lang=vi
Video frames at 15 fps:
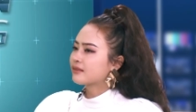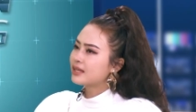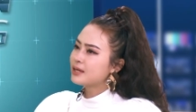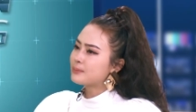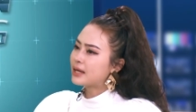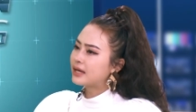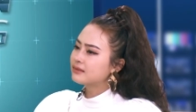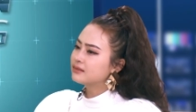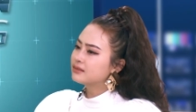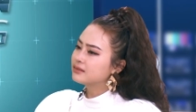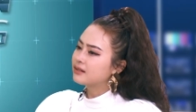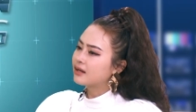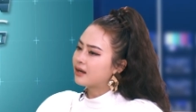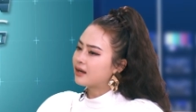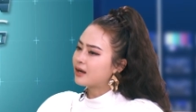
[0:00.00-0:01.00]
Em đã
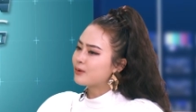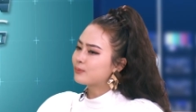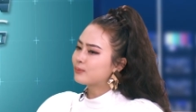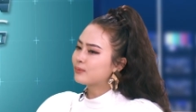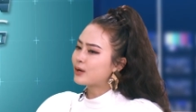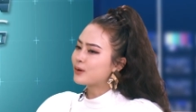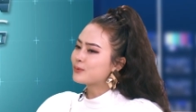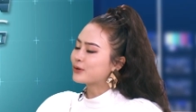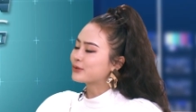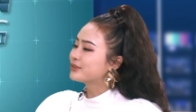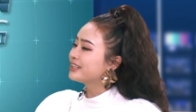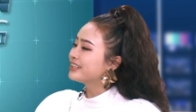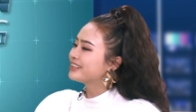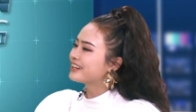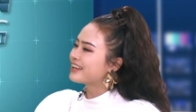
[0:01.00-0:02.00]
từng không có
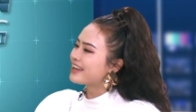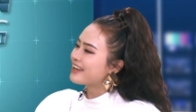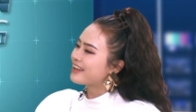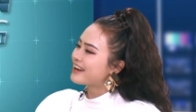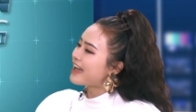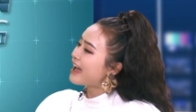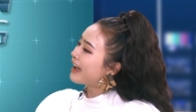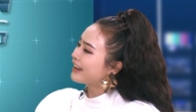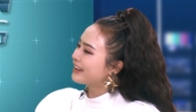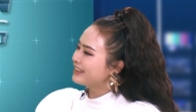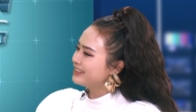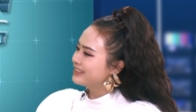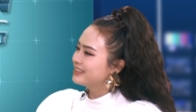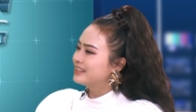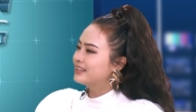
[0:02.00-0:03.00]
tiền để ăn
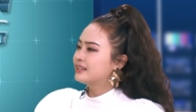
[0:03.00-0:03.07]
ấy,